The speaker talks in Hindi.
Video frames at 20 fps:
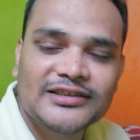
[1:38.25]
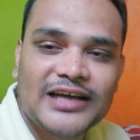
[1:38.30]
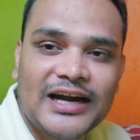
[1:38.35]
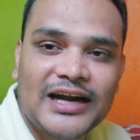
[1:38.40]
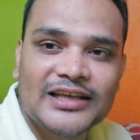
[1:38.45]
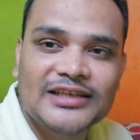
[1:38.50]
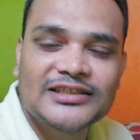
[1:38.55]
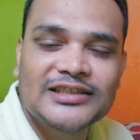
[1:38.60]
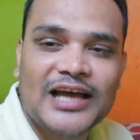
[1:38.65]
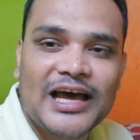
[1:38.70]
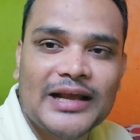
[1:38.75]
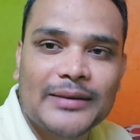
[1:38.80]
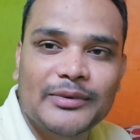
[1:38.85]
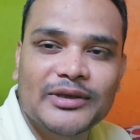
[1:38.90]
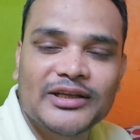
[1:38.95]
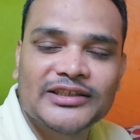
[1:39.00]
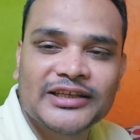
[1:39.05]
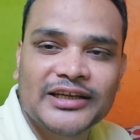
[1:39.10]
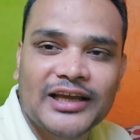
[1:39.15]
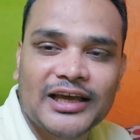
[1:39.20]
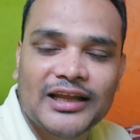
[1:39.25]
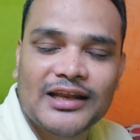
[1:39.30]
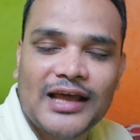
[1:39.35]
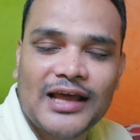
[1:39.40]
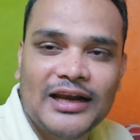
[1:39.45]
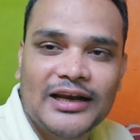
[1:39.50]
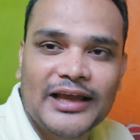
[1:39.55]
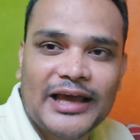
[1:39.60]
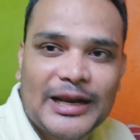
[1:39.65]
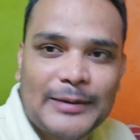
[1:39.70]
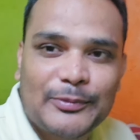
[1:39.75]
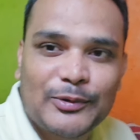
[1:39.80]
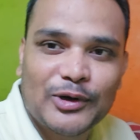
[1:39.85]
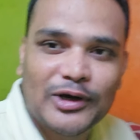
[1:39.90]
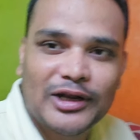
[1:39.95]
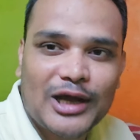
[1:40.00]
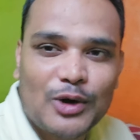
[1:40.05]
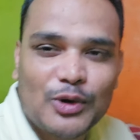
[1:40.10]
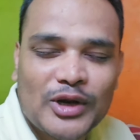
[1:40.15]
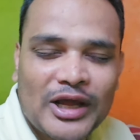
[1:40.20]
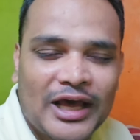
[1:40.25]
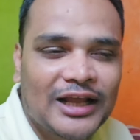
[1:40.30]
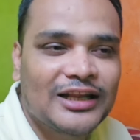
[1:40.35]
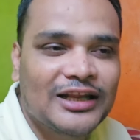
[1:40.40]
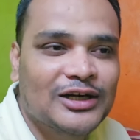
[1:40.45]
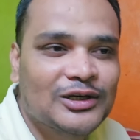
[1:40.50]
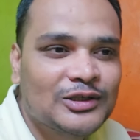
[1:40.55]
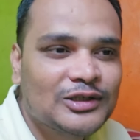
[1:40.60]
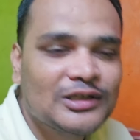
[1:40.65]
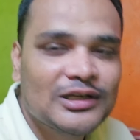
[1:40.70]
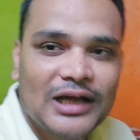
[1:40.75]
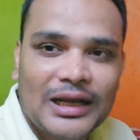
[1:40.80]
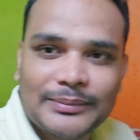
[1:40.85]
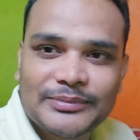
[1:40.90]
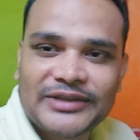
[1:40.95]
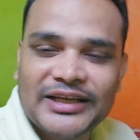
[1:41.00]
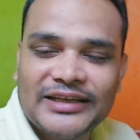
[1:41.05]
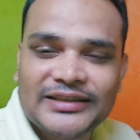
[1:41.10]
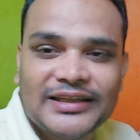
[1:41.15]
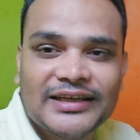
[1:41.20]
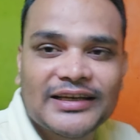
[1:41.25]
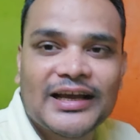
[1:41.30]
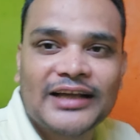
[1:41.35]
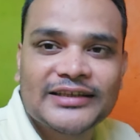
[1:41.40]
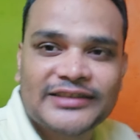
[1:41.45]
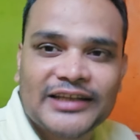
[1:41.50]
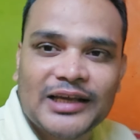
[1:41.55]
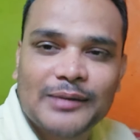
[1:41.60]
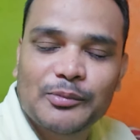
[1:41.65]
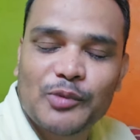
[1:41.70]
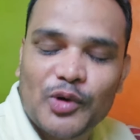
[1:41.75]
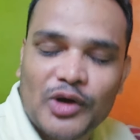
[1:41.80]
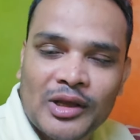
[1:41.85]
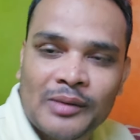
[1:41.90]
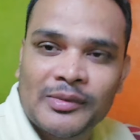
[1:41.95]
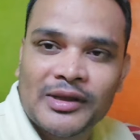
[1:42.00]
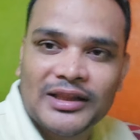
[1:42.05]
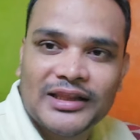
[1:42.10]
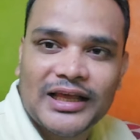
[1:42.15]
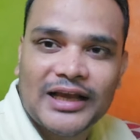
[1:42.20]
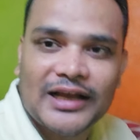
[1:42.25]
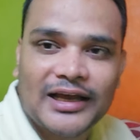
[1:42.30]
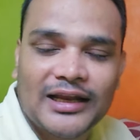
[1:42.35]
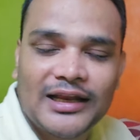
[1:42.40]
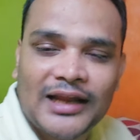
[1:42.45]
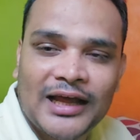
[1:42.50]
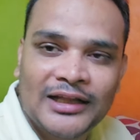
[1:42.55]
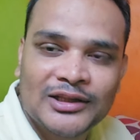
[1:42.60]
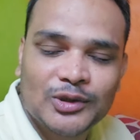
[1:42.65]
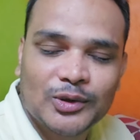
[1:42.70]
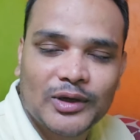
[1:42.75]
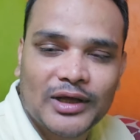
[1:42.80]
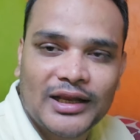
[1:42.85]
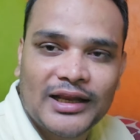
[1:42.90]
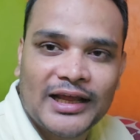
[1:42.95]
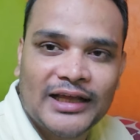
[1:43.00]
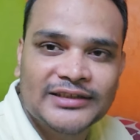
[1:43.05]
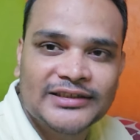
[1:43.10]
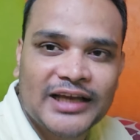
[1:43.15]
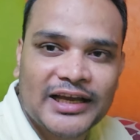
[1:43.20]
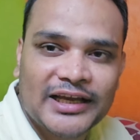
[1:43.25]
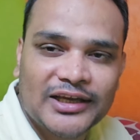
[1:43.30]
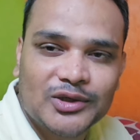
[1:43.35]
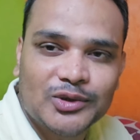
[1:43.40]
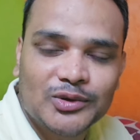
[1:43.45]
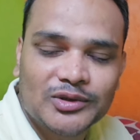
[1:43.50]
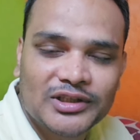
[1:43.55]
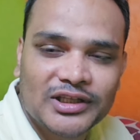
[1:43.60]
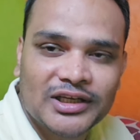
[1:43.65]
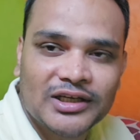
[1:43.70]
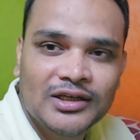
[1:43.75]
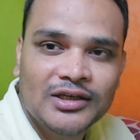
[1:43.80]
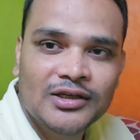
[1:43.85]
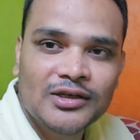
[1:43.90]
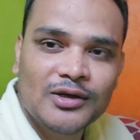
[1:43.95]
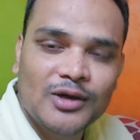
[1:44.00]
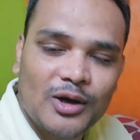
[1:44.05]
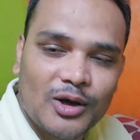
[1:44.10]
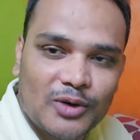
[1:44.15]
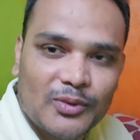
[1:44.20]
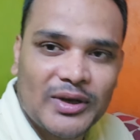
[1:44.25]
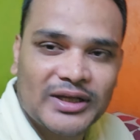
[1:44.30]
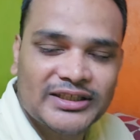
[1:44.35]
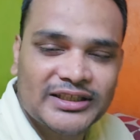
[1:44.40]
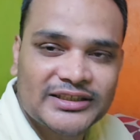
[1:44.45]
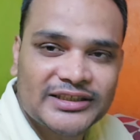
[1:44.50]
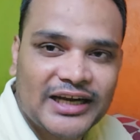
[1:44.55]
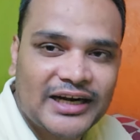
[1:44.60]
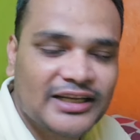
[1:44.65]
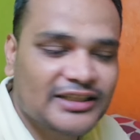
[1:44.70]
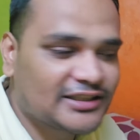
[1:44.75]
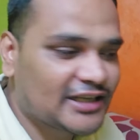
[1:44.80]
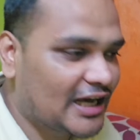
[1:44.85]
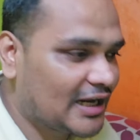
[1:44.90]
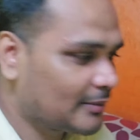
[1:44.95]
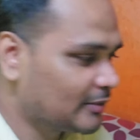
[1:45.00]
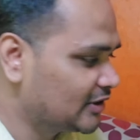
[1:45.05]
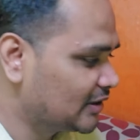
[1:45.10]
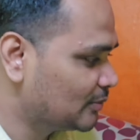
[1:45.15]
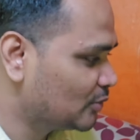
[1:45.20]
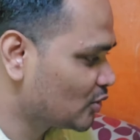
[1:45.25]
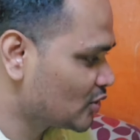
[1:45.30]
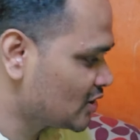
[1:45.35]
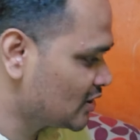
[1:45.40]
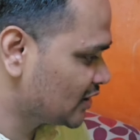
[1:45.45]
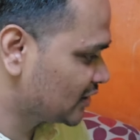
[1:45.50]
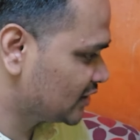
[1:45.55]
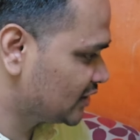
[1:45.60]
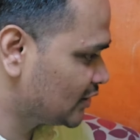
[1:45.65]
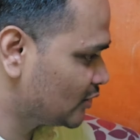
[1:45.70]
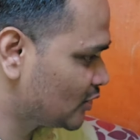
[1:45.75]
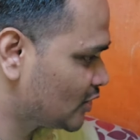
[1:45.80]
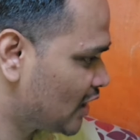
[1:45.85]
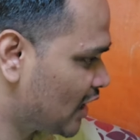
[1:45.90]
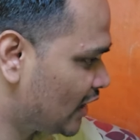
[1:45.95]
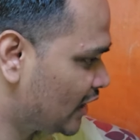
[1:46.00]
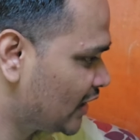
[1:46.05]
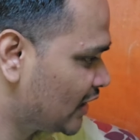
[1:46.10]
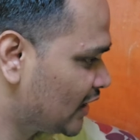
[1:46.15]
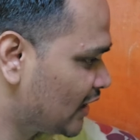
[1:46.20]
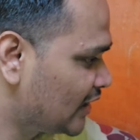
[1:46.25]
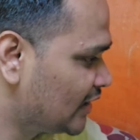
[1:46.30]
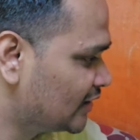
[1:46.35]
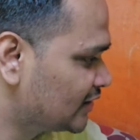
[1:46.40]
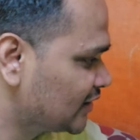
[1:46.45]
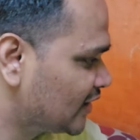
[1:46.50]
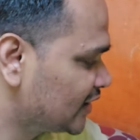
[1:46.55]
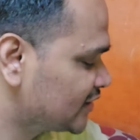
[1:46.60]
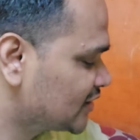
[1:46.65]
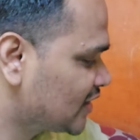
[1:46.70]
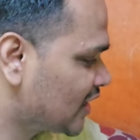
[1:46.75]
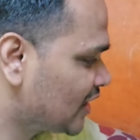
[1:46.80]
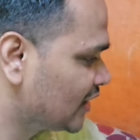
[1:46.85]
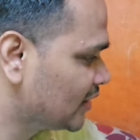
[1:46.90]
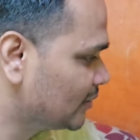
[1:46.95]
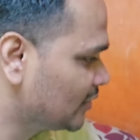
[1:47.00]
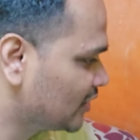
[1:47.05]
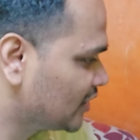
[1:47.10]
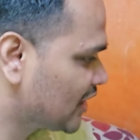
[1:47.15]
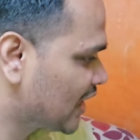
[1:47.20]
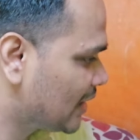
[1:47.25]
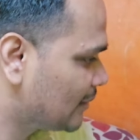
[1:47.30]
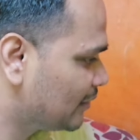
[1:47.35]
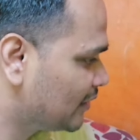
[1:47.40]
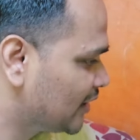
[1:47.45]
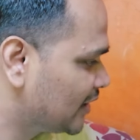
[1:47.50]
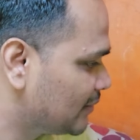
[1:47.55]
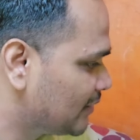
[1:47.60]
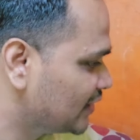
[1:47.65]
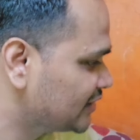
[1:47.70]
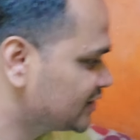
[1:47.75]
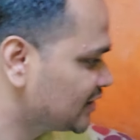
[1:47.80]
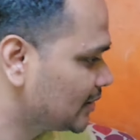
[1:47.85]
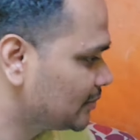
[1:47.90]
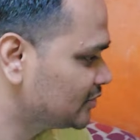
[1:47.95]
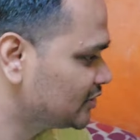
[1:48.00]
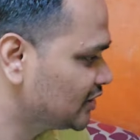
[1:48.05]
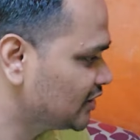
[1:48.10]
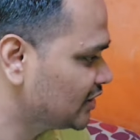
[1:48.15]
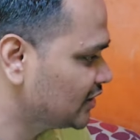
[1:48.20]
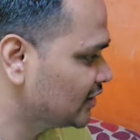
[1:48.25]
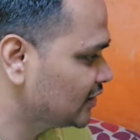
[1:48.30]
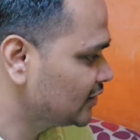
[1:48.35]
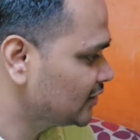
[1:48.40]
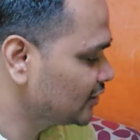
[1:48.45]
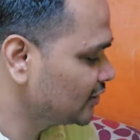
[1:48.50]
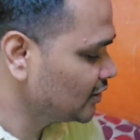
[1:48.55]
साढ़े चार बजे से कल्याण के एयरपोर्ट का उठा लिया अब देखते हैं यहाँ से एक बुकिंग मिलता है कल्याण तो कल्याण जाके रुकते हैं और वहाँ से साढ़े चार बजे बुकिंग लगते हैं और खाना खा लेते हैं आज खाने में क्या बना है भाई साहब ये